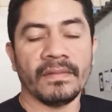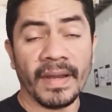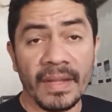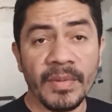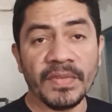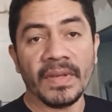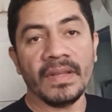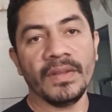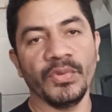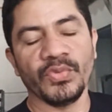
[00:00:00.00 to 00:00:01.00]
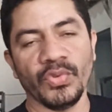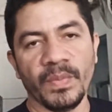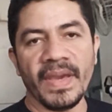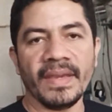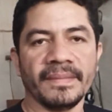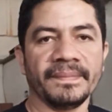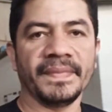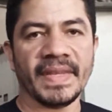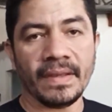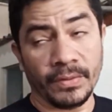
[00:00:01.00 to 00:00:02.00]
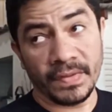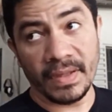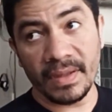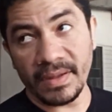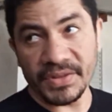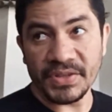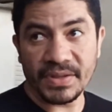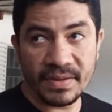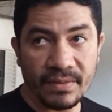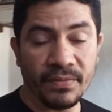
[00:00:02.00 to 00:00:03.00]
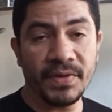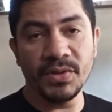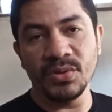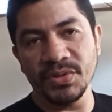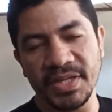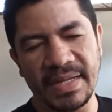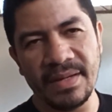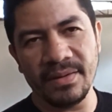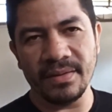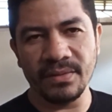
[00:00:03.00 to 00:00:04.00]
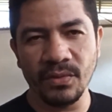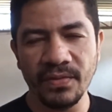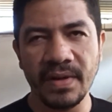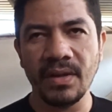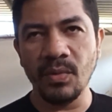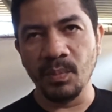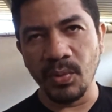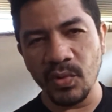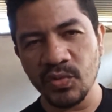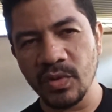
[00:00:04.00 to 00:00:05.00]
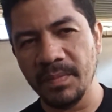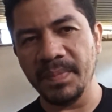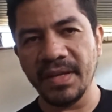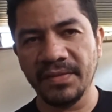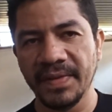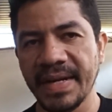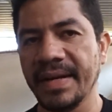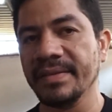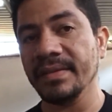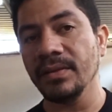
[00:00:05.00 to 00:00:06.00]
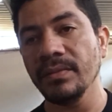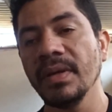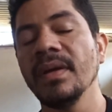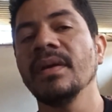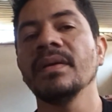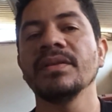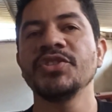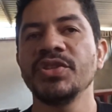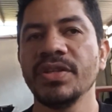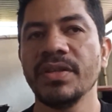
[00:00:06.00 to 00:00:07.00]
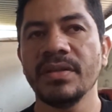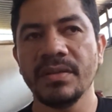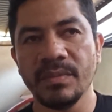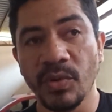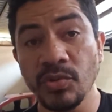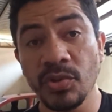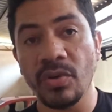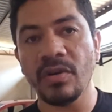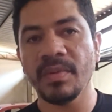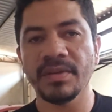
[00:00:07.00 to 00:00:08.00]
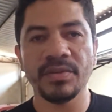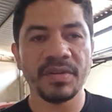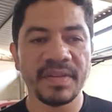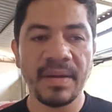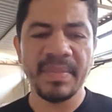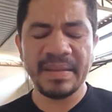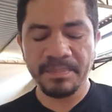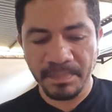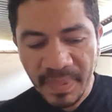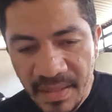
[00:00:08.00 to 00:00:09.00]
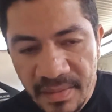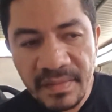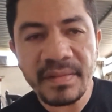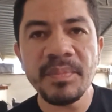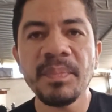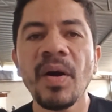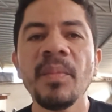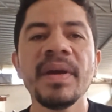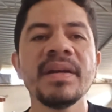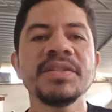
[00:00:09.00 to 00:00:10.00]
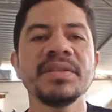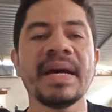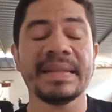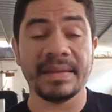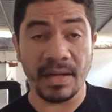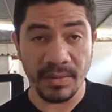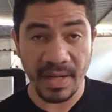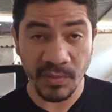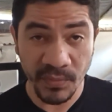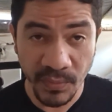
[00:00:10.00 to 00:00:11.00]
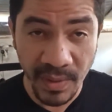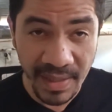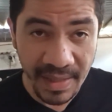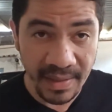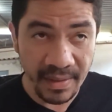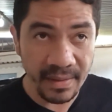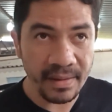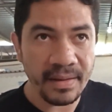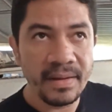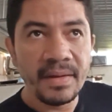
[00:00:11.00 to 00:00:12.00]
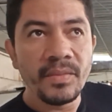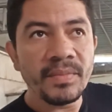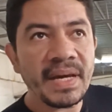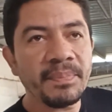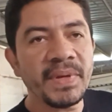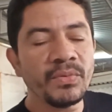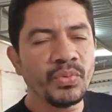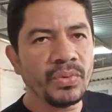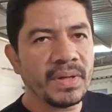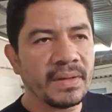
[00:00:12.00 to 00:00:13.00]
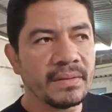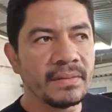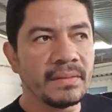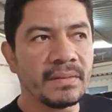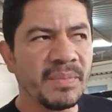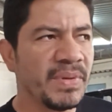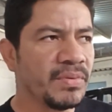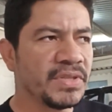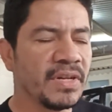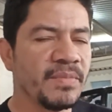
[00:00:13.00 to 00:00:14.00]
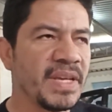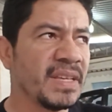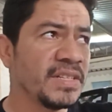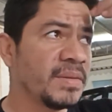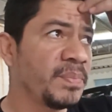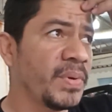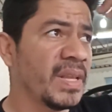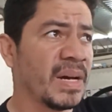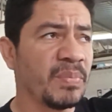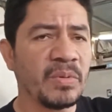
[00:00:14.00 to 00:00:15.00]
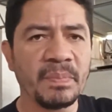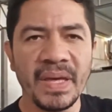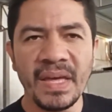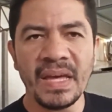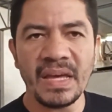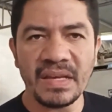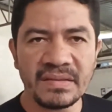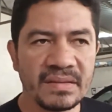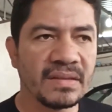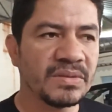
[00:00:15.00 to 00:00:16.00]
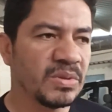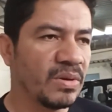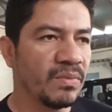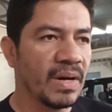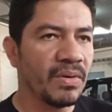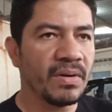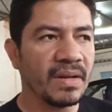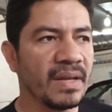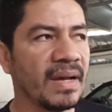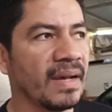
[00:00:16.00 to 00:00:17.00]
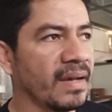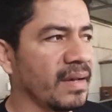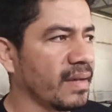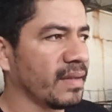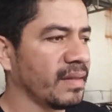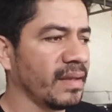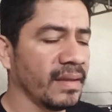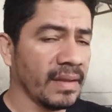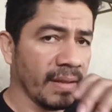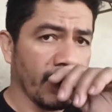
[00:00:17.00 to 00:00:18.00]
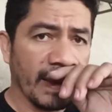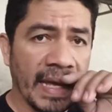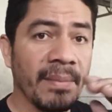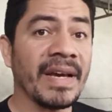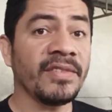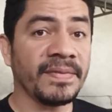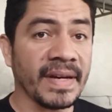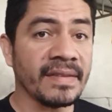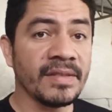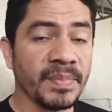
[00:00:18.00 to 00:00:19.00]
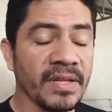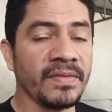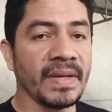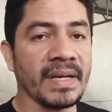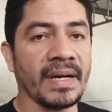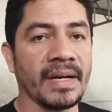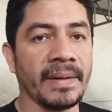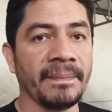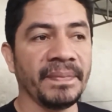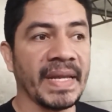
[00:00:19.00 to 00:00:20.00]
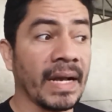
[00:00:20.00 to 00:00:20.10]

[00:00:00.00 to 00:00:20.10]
Fala meus queridos, tudo bem? É o seguinte, o vídeo de hoje aqui, ó, vamos falar um pouco sobre precificação de mão de obra, de orçamento, principalmente da tal da funilaria, que a pintura, a pintura geralmente a gente põe lá por peça, joga uma hora lá, né? É mais fácil de precificar.